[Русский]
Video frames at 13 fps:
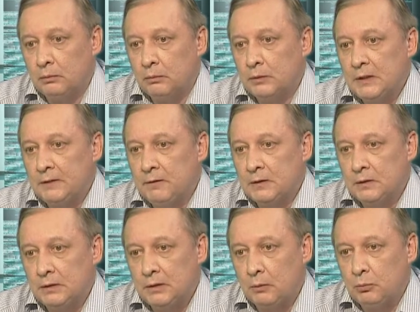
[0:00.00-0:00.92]
Он,
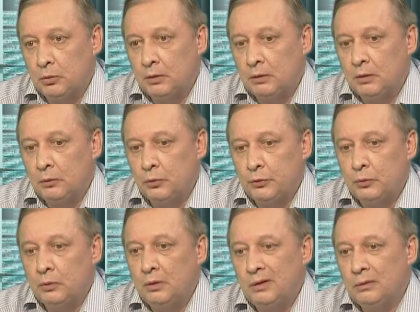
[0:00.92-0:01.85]
соответственно, сработает на то,
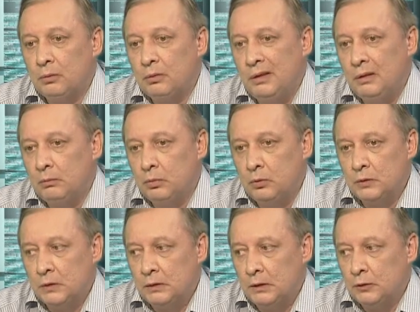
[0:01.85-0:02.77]
что и другие
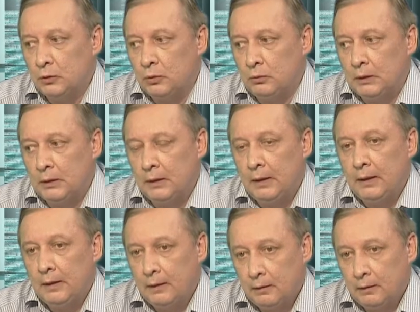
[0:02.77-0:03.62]
будут заинтересованы